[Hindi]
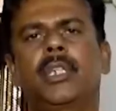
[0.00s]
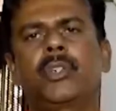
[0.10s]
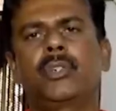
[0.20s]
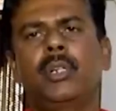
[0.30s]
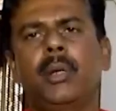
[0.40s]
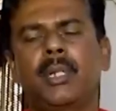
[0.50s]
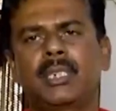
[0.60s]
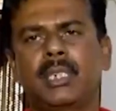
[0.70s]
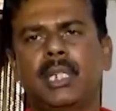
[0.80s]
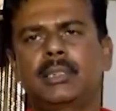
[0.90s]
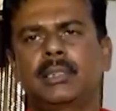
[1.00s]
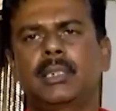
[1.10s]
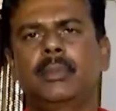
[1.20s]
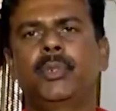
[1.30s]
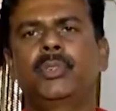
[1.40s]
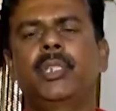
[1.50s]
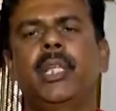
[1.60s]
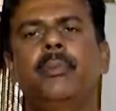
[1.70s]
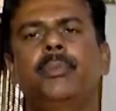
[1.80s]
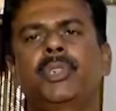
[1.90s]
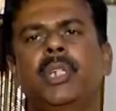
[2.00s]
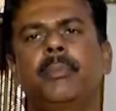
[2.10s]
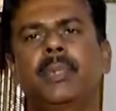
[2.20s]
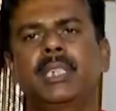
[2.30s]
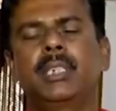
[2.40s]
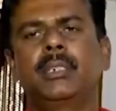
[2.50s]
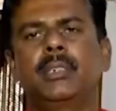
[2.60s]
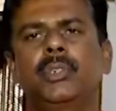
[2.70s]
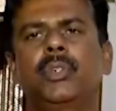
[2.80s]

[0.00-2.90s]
दर्शकों हमारे साथ आज मौजूद है बुशरा मतीन